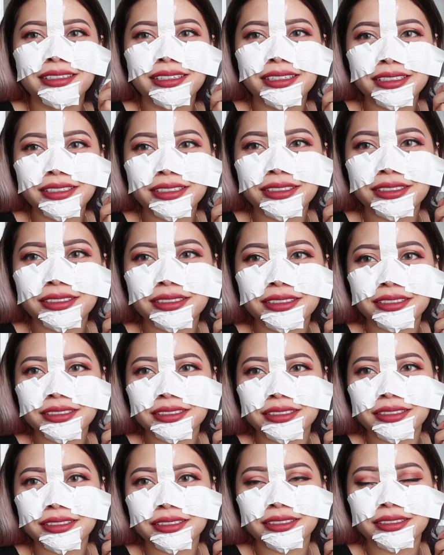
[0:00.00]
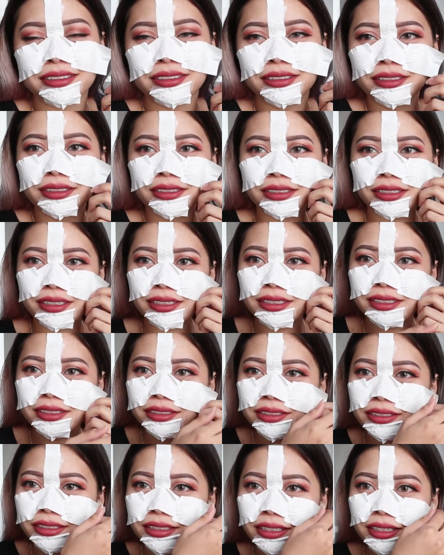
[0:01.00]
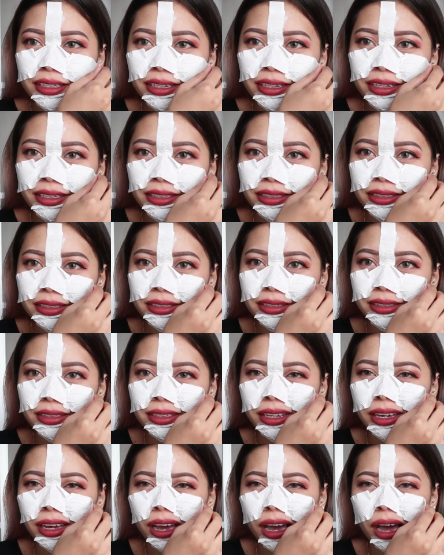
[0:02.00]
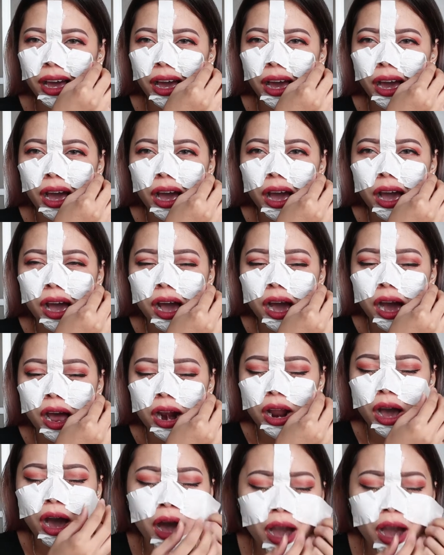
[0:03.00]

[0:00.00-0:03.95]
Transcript: Sakit siya. Aray, yung sakit! Ala!